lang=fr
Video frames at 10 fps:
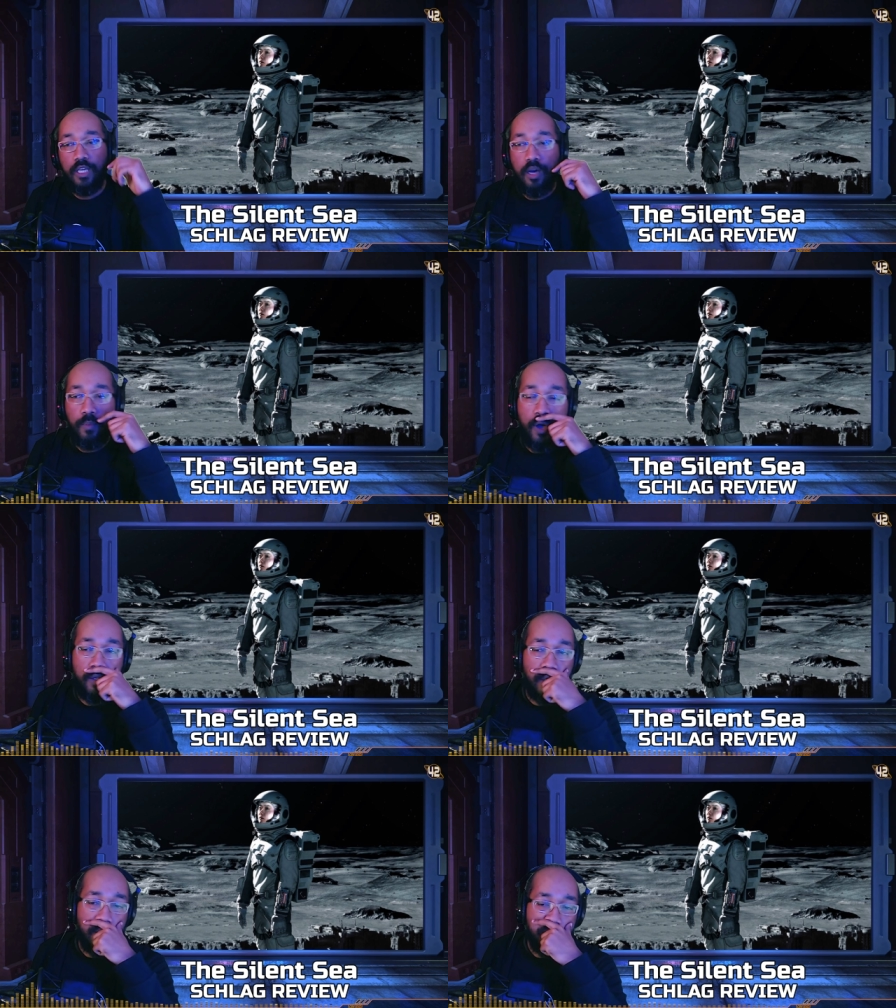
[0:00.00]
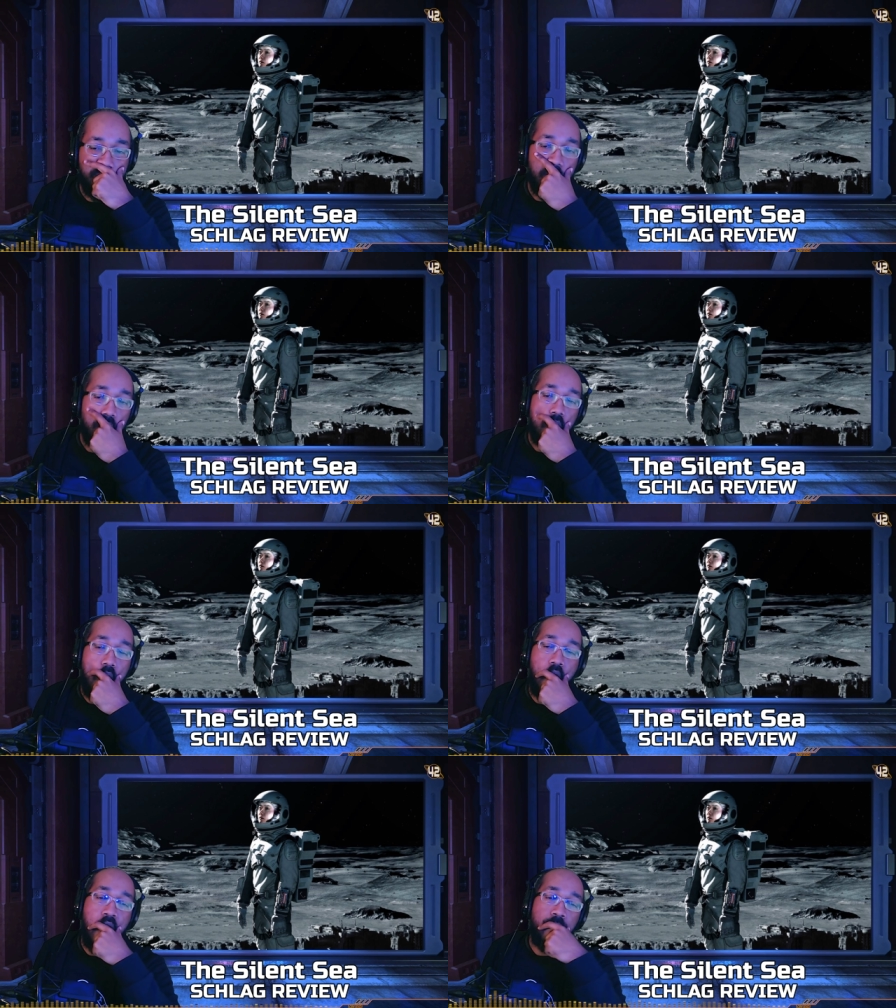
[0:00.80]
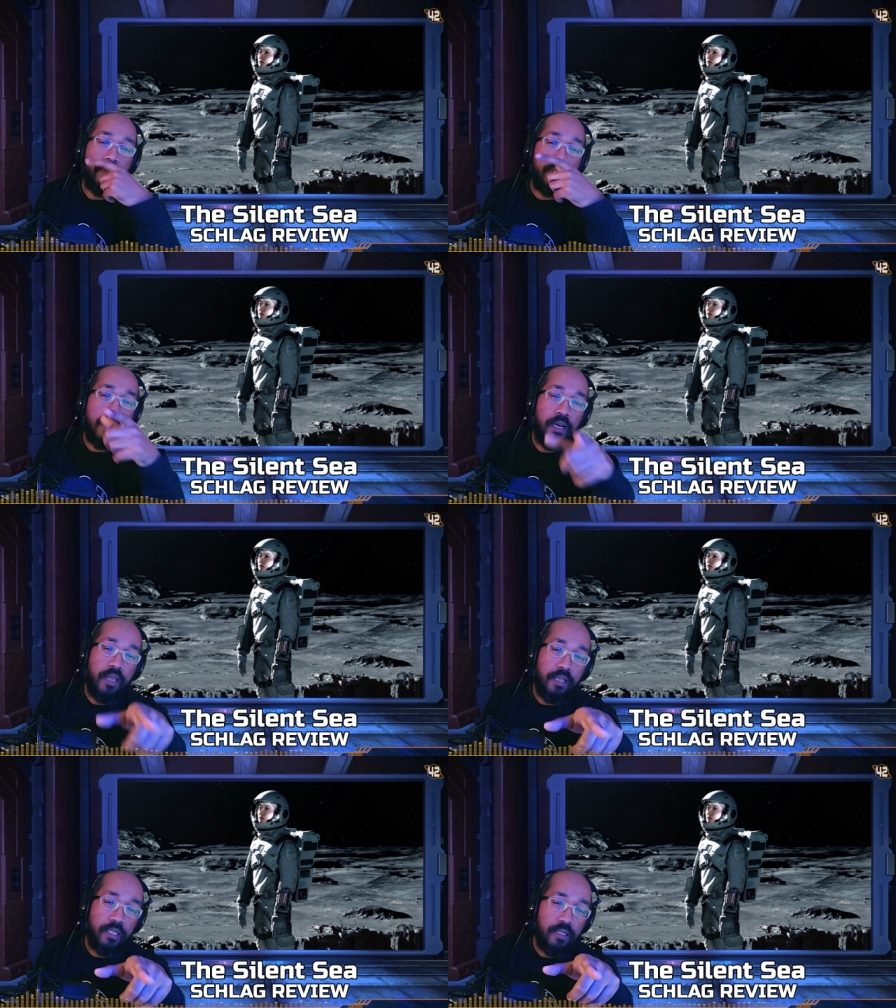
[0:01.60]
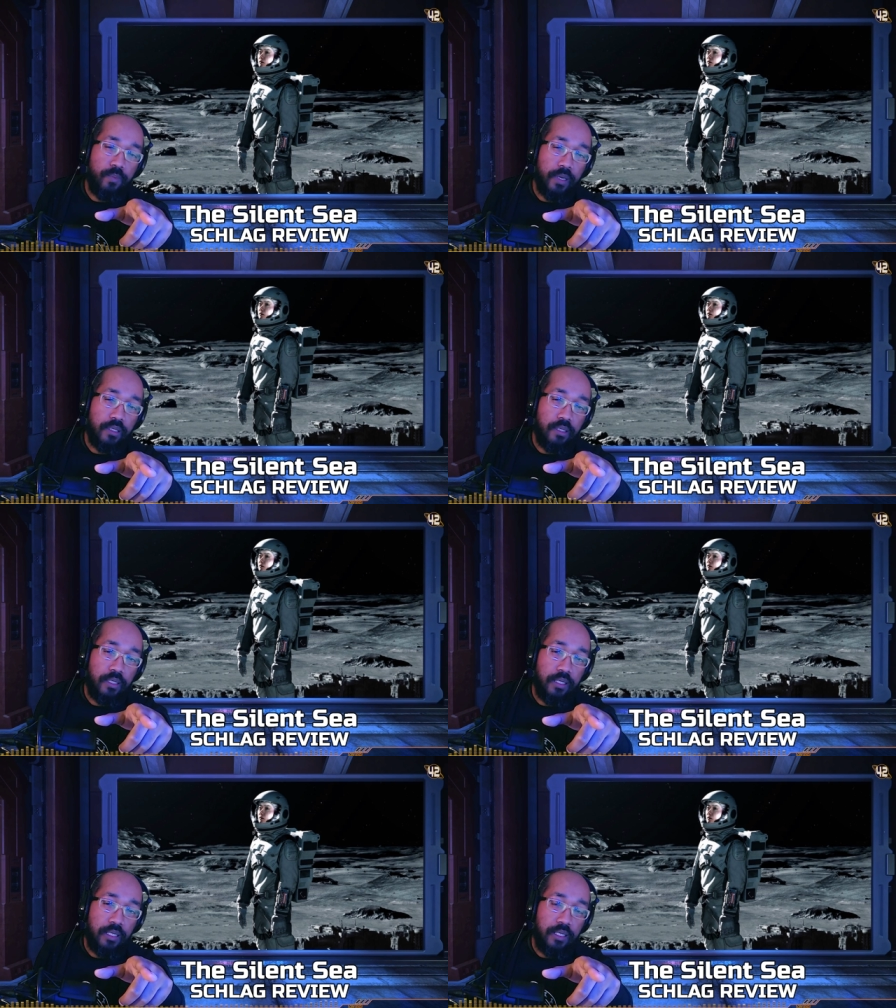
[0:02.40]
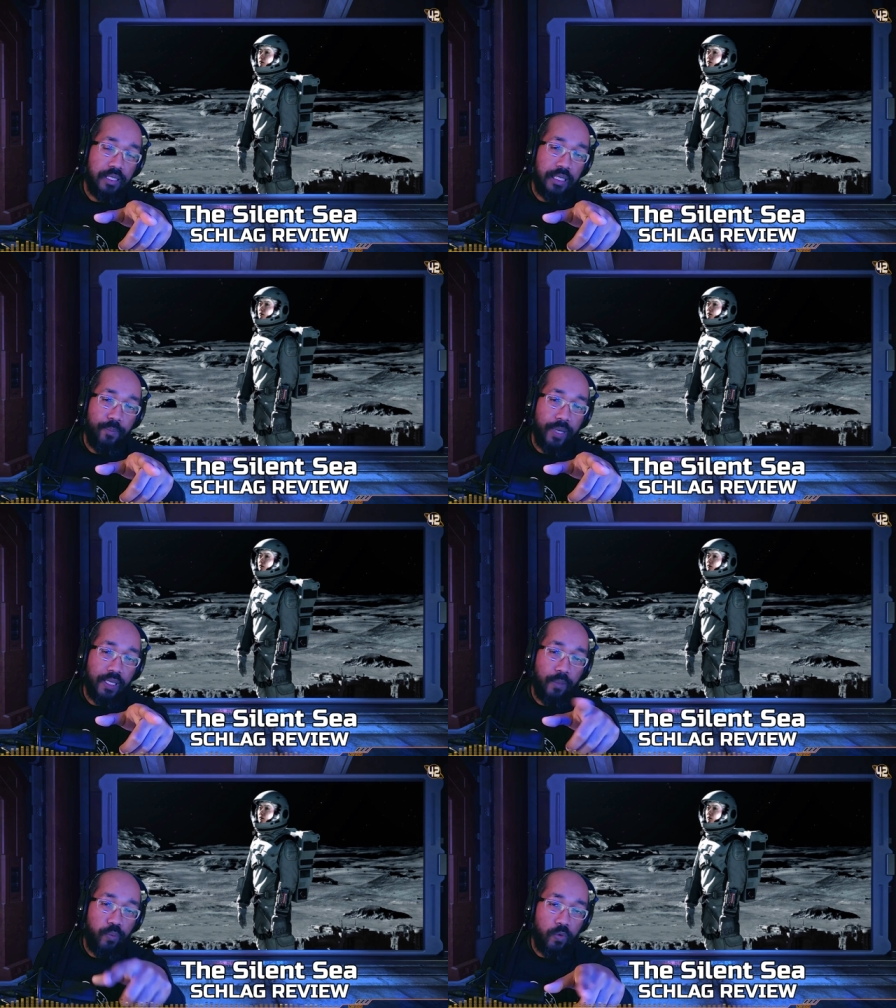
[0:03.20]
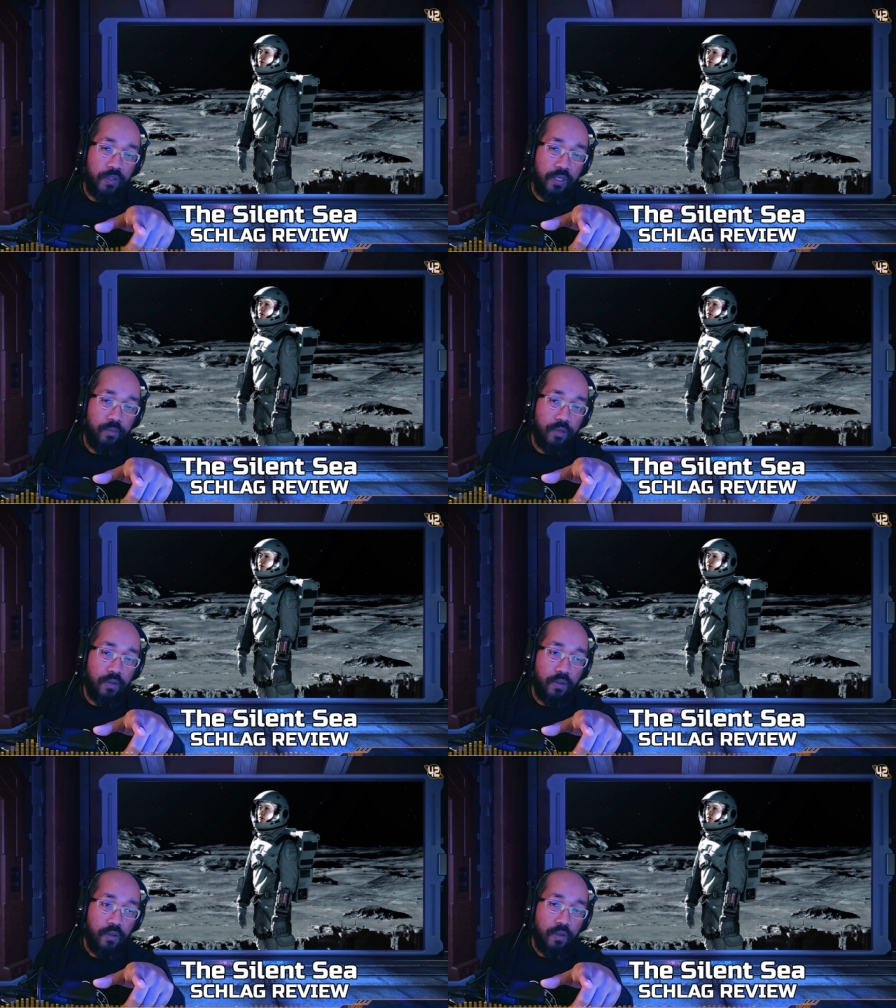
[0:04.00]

qui est en mode ah ouais mais ça là, ce qui se passe ici, c'est pas très plausible,